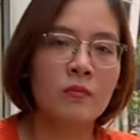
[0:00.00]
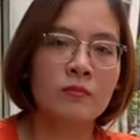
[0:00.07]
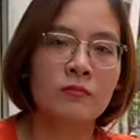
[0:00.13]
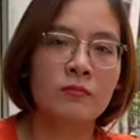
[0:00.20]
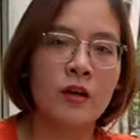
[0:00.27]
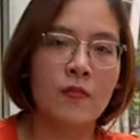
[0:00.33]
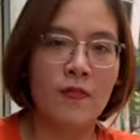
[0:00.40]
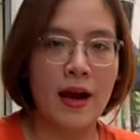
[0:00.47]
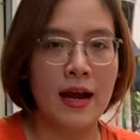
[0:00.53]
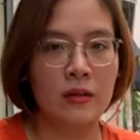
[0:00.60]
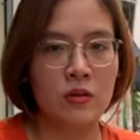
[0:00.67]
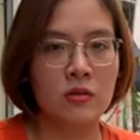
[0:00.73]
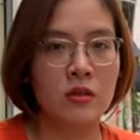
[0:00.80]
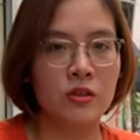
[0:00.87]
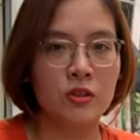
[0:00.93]
cơm vừa phải
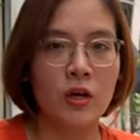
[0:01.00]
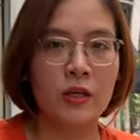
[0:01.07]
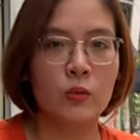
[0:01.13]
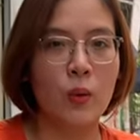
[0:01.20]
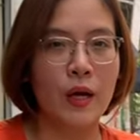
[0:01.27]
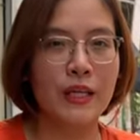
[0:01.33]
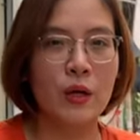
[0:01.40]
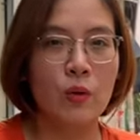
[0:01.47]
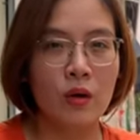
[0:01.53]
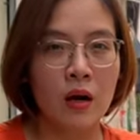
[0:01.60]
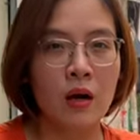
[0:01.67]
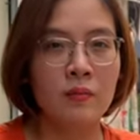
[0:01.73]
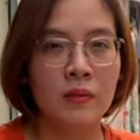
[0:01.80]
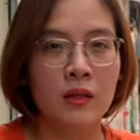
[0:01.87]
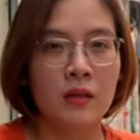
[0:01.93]
thôi, đừng cho ăn quá nhiều
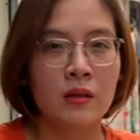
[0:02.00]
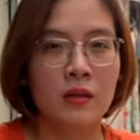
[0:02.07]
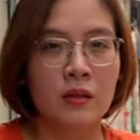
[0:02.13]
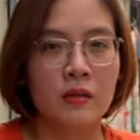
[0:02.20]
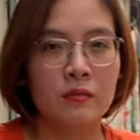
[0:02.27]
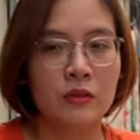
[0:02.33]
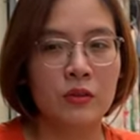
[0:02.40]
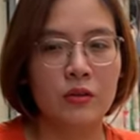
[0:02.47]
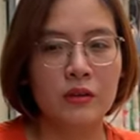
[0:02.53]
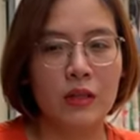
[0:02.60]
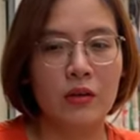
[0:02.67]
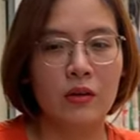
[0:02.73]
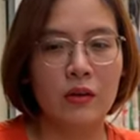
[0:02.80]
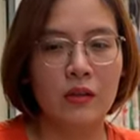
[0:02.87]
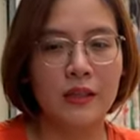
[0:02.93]
cơm. Ví dụ
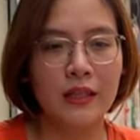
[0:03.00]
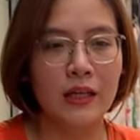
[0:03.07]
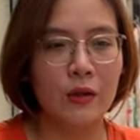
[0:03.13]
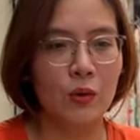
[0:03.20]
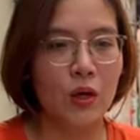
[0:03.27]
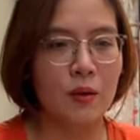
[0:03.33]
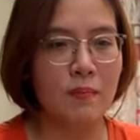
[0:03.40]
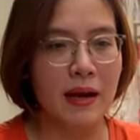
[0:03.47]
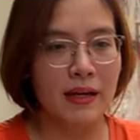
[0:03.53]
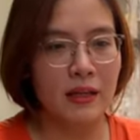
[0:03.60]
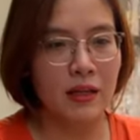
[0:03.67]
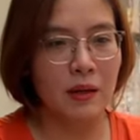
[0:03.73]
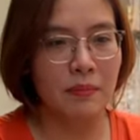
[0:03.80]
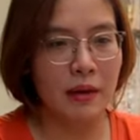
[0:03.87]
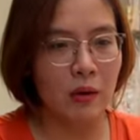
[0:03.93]
nhiều người cứ thích là nuôi bé
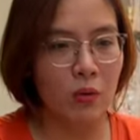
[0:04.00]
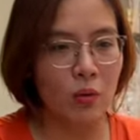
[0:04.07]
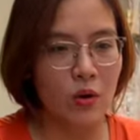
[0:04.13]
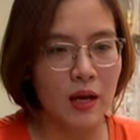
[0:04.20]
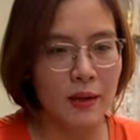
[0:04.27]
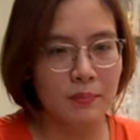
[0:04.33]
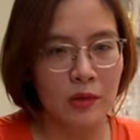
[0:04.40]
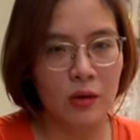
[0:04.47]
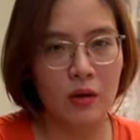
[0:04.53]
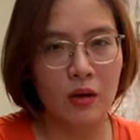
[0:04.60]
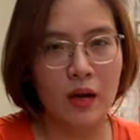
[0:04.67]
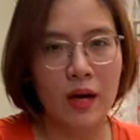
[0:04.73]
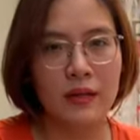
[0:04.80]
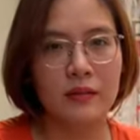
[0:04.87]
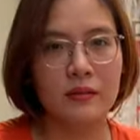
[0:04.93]
thật là béo ú lên, mà
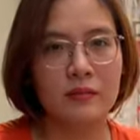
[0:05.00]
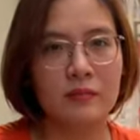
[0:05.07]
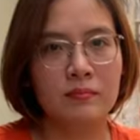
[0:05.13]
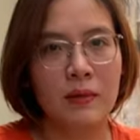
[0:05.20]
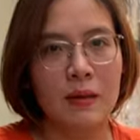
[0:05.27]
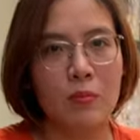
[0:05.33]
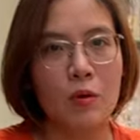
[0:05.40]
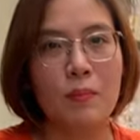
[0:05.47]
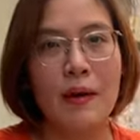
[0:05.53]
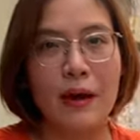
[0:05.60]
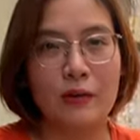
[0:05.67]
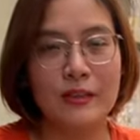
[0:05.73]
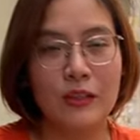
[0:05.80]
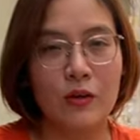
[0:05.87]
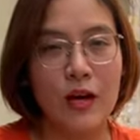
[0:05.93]
ăn mà muốn
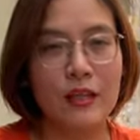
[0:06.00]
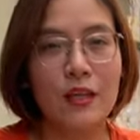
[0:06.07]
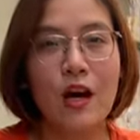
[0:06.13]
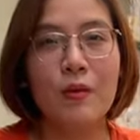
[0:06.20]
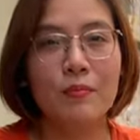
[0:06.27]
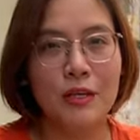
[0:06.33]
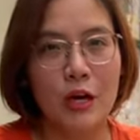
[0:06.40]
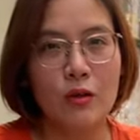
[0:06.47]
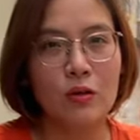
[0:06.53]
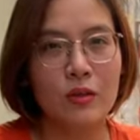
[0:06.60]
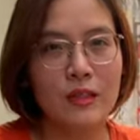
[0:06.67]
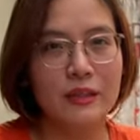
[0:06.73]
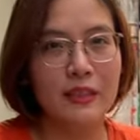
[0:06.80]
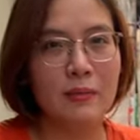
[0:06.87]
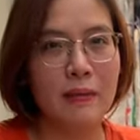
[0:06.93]
béo chỉ có ăn cơm nhiều thôi
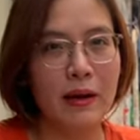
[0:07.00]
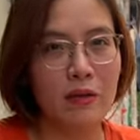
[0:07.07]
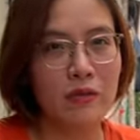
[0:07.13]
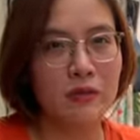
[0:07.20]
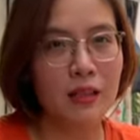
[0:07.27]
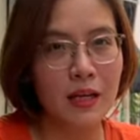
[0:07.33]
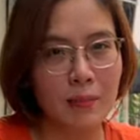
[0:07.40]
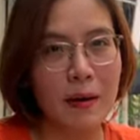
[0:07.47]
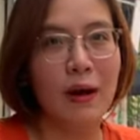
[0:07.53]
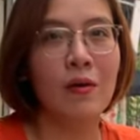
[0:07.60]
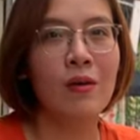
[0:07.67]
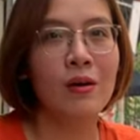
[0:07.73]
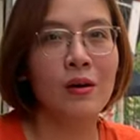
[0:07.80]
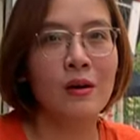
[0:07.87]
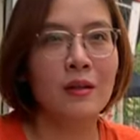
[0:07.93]
thì sẽ béo, rất là
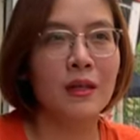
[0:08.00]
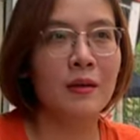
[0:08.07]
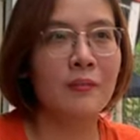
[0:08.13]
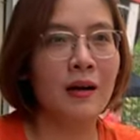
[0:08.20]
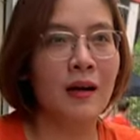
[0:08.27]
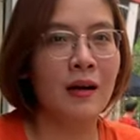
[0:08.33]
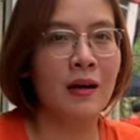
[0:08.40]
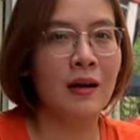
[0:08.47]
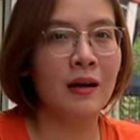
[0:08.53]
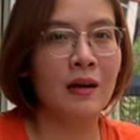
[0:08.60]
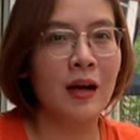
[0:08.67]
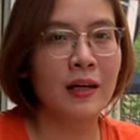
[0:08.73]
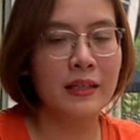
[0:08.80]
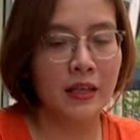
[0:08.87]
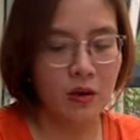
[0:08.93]
béo. Nhưng mà
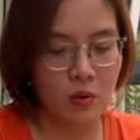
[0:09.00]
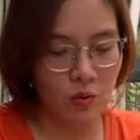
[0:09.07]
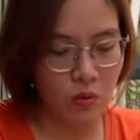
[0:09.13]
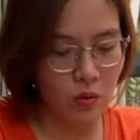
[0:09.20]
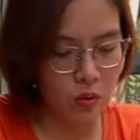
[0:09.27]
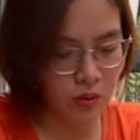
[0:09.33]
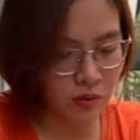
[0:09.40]
ăn nhiều